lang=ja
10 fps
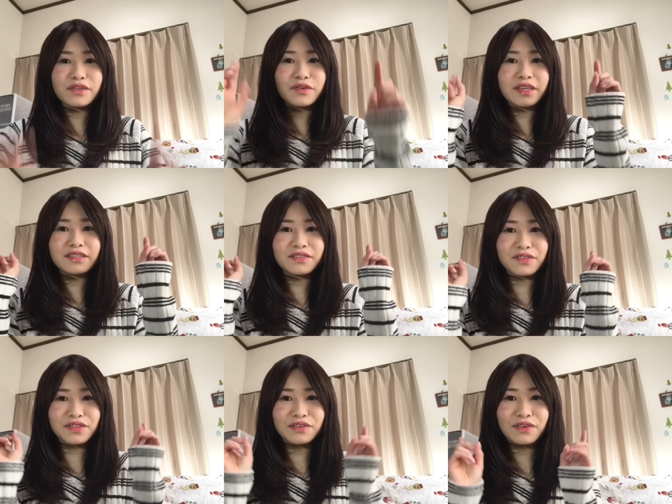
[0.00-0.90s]
いおやつを
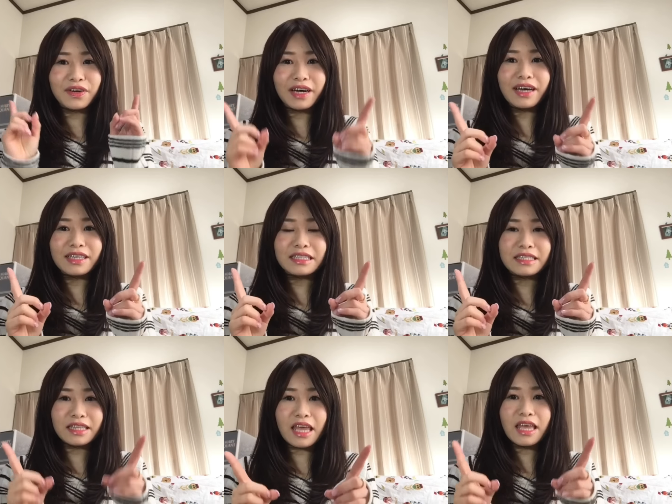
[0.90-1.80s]
紹介し
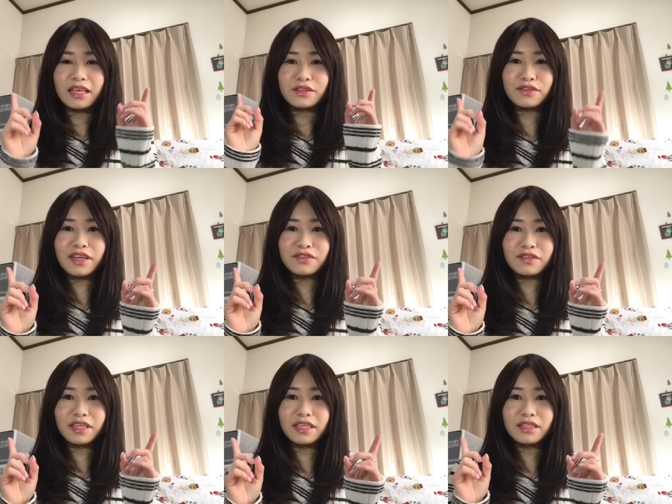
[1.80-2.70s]
て、その後
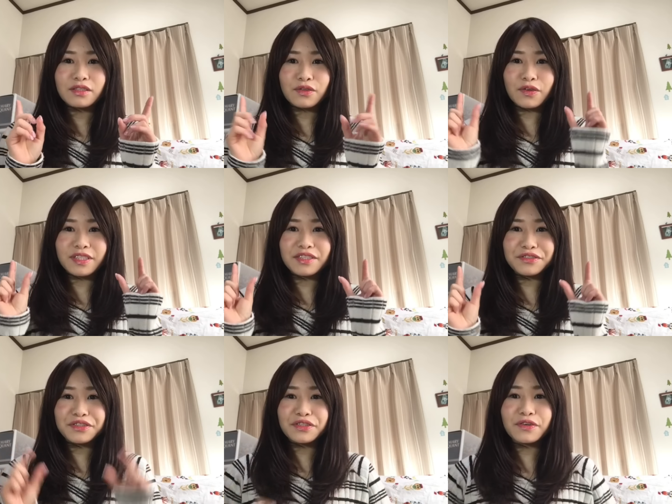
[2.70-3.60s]
に少し
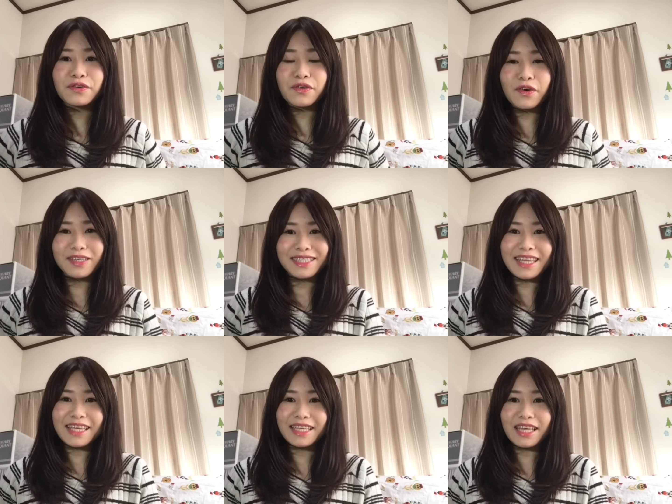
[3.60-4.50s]
ゆるいトークをし
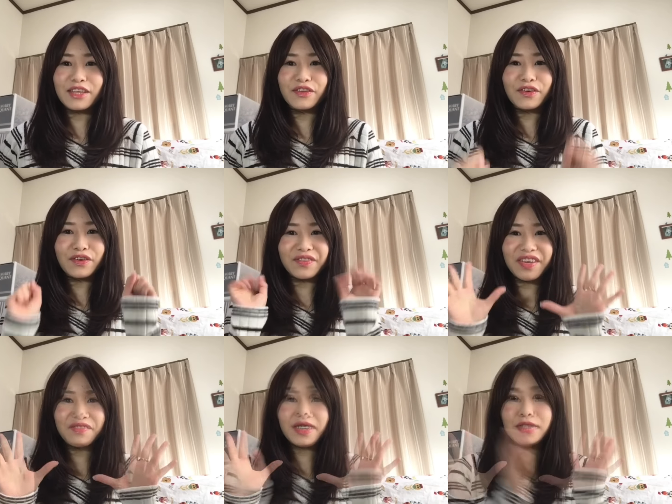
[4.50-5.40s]
ていきたいと思
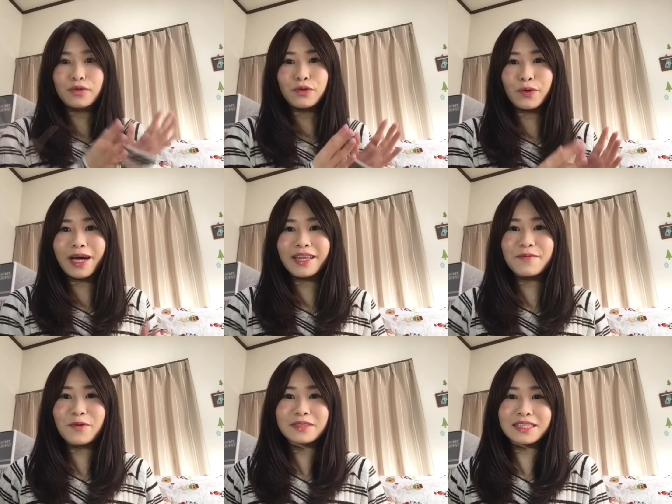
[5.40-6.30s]
います。前の動画で
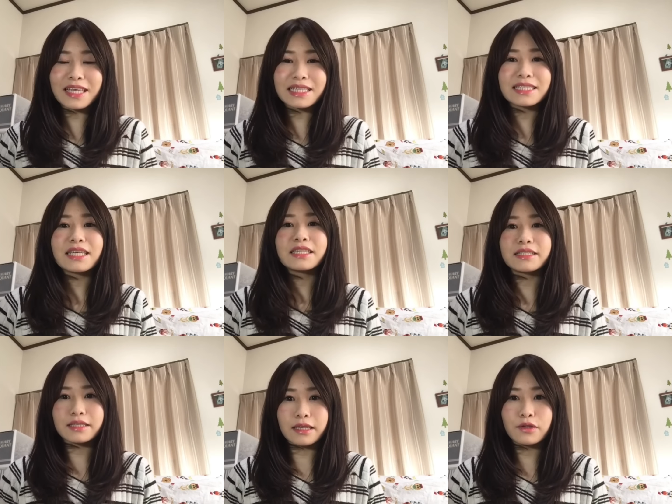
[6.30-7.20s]
もお伝えしたんで
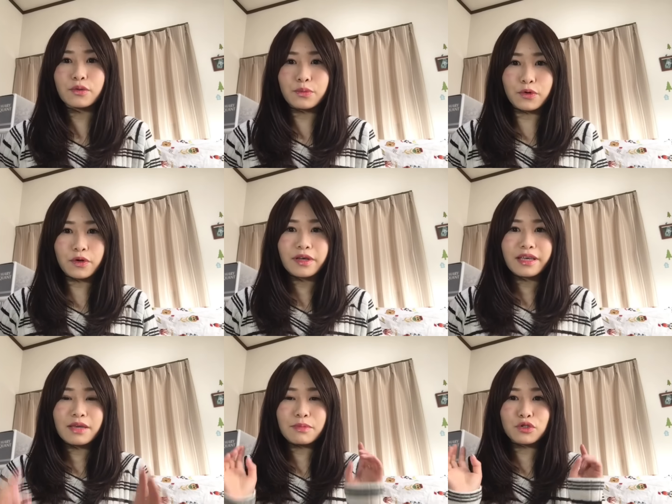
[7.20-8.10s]
すけれども、
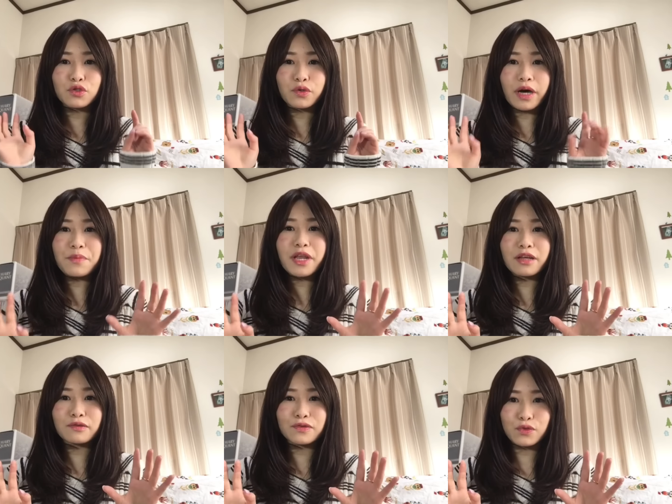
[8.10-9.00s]
今ちょっと
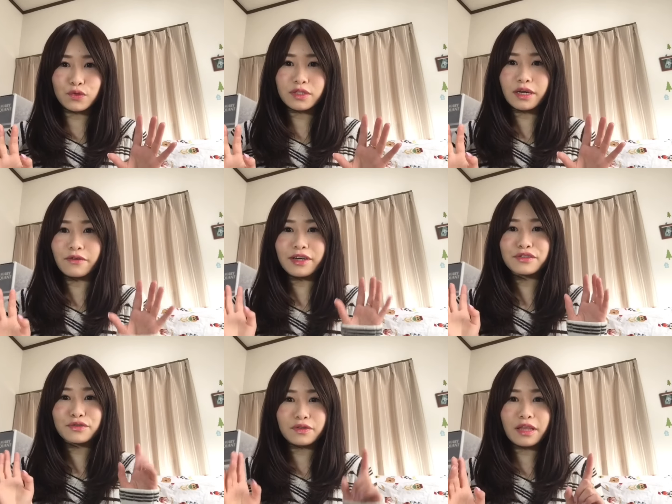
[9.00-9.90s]
カメラの調子が
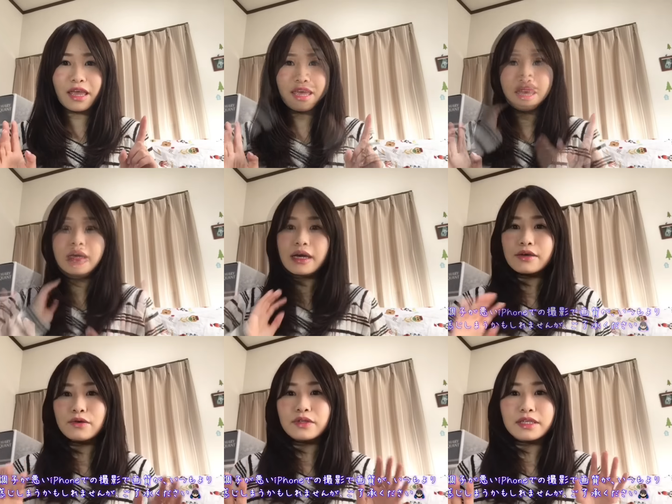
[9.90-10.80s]
悪くて、
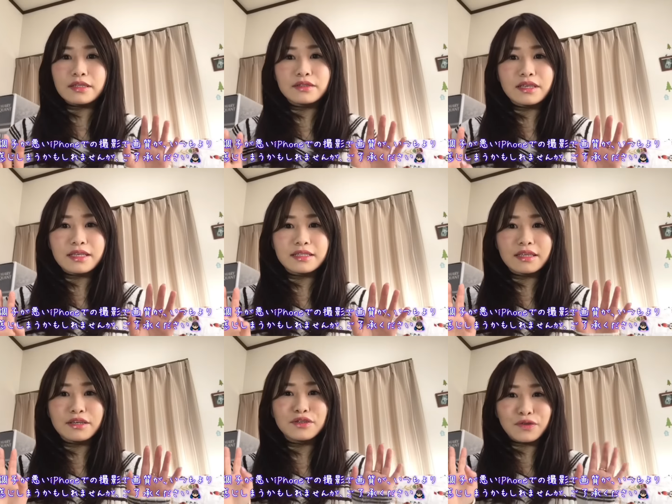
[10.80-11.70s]
iPhone で撮影して
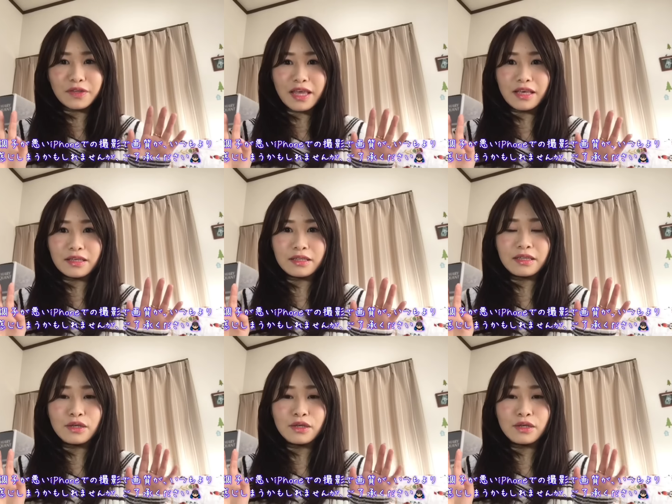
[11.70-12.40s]
いるので、